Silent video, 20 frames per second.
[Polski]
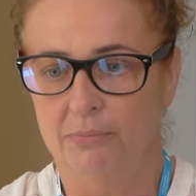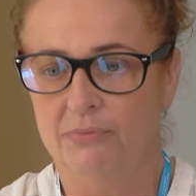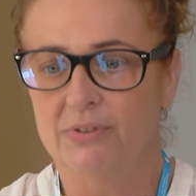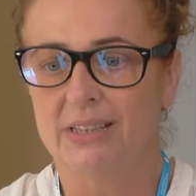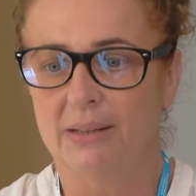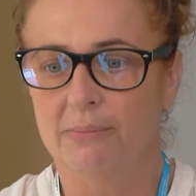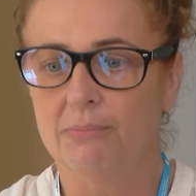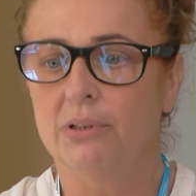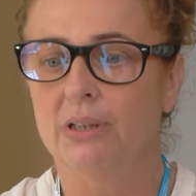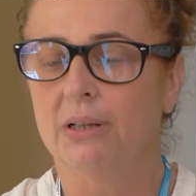
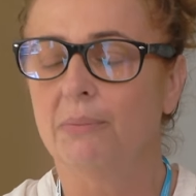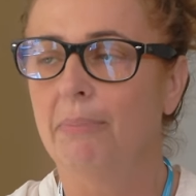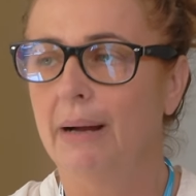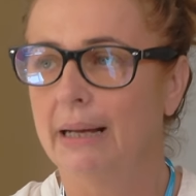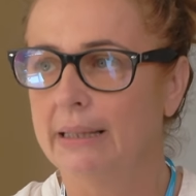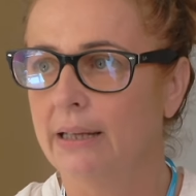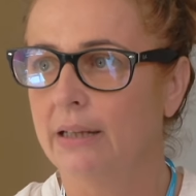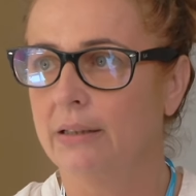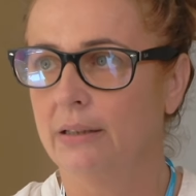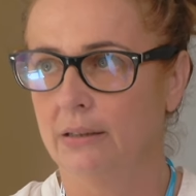wstępnych
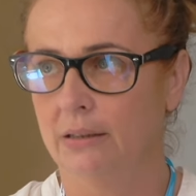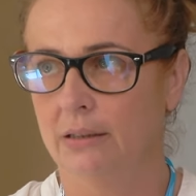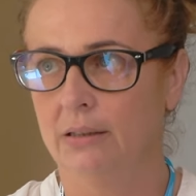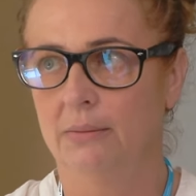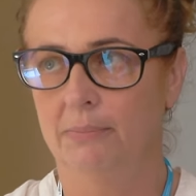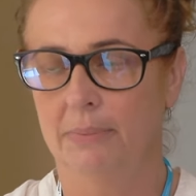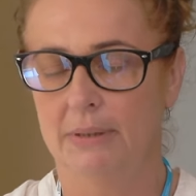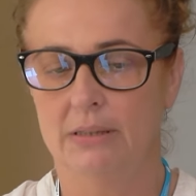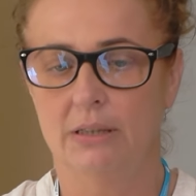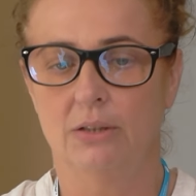badań
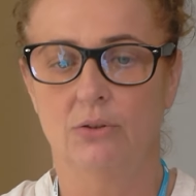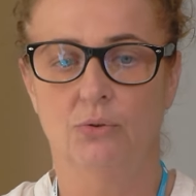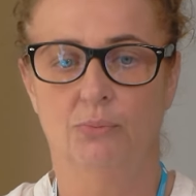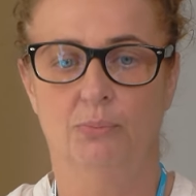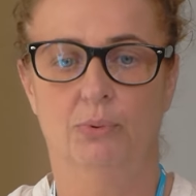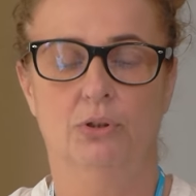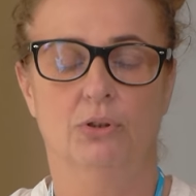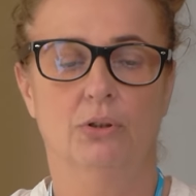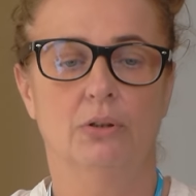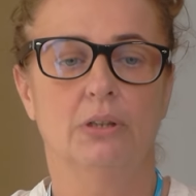e, pacjentów
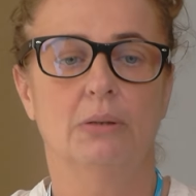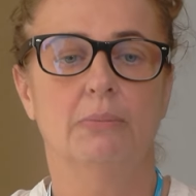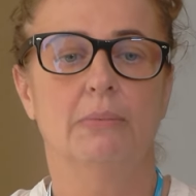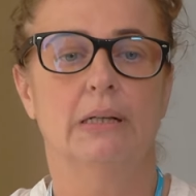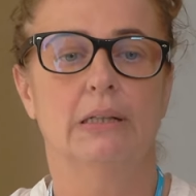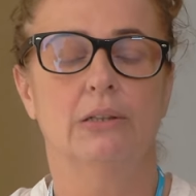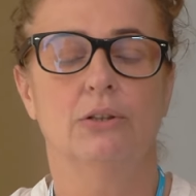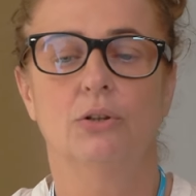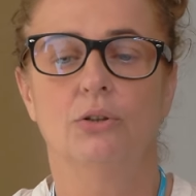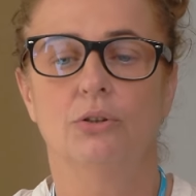pod kątem
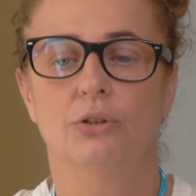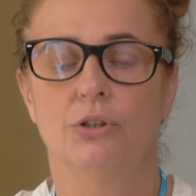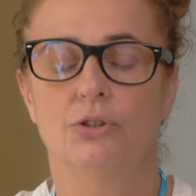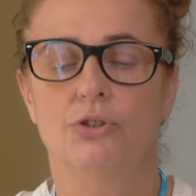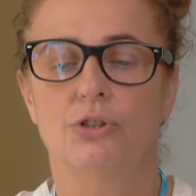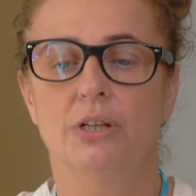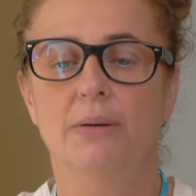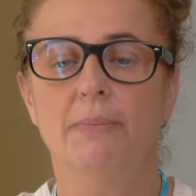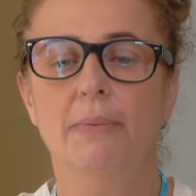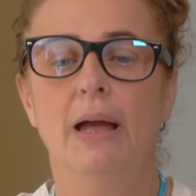
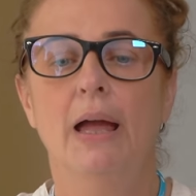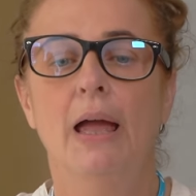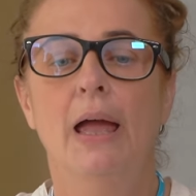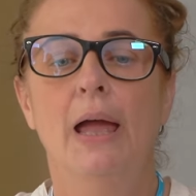kardiologicznym.